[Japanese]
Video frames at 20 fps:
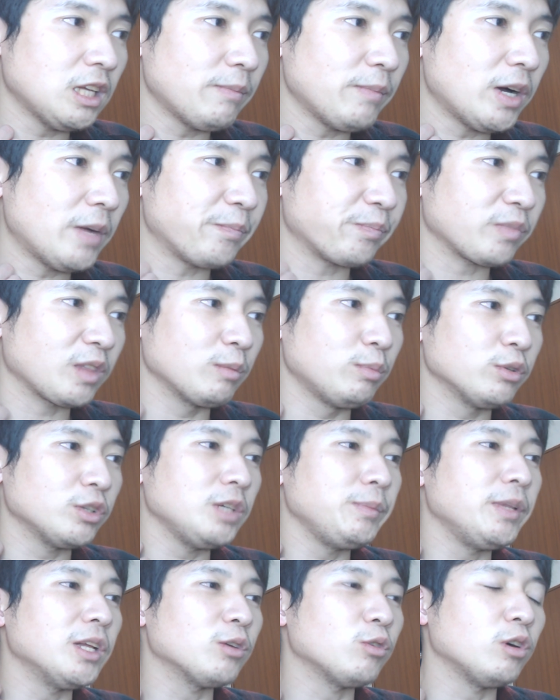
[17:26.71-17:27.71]
で、まあ、不
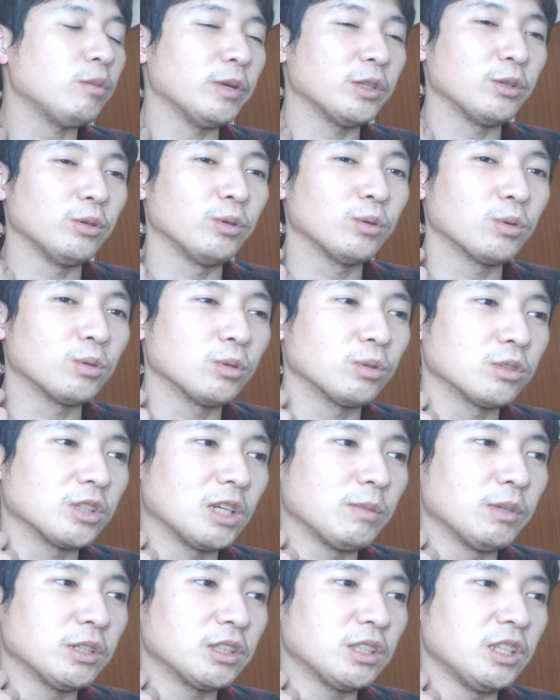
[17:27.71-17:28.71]
気味な神戸ということでご
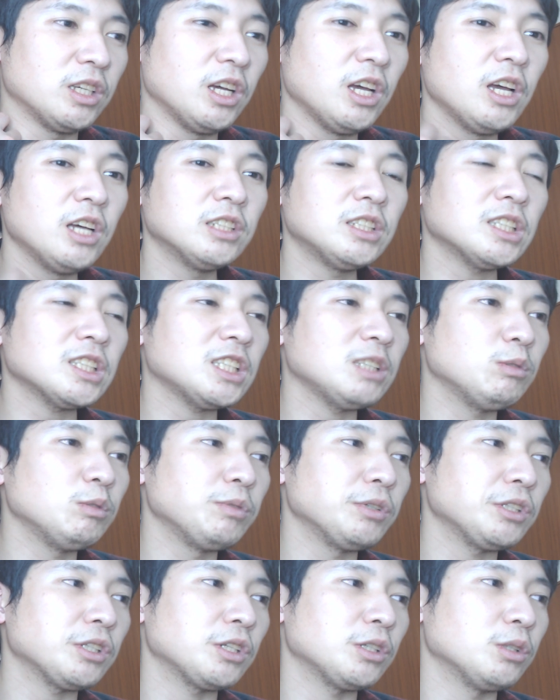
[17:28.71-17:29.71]
ざいましてね、さっきも
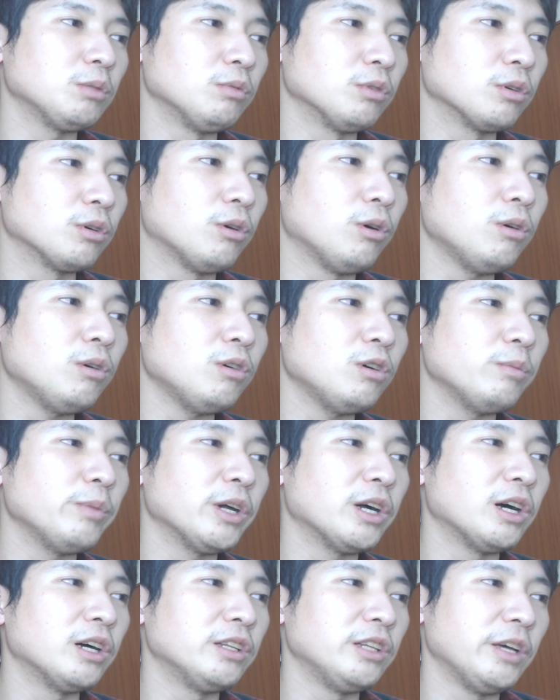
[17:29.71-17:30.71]
言いましたけども、
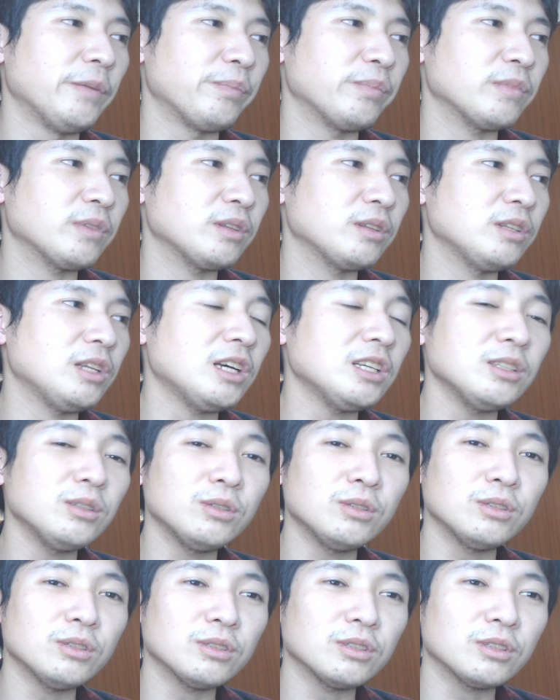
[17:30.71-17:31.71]
神戸がね、何
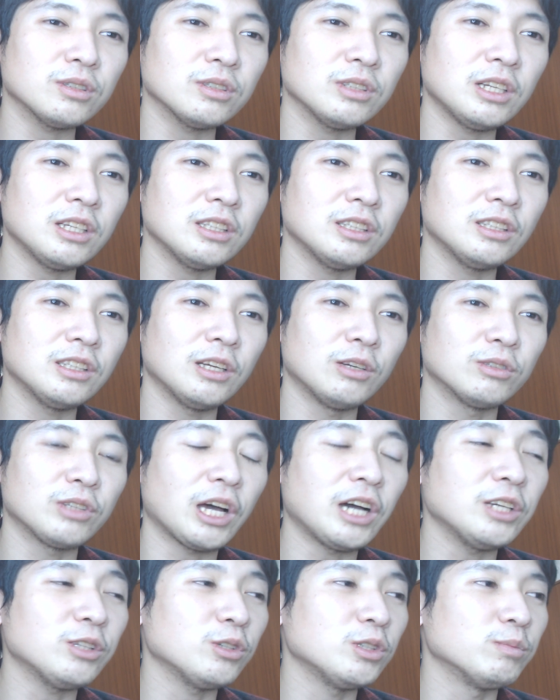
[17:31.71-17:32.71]
のなんだろう
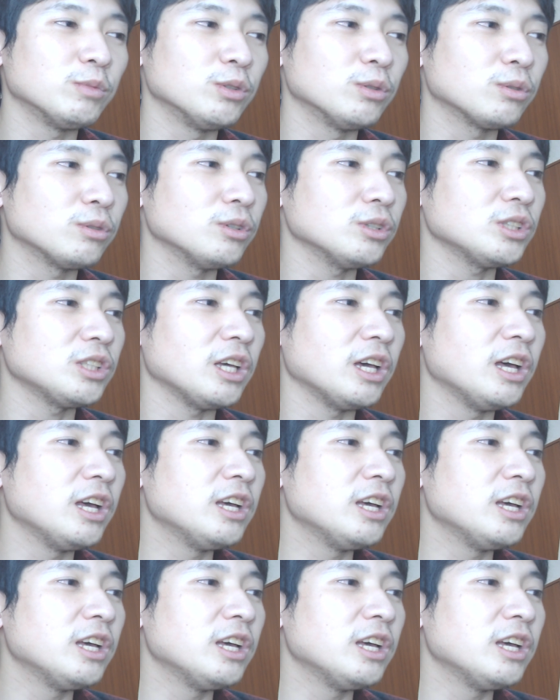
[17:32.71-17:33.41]
タイトルも残して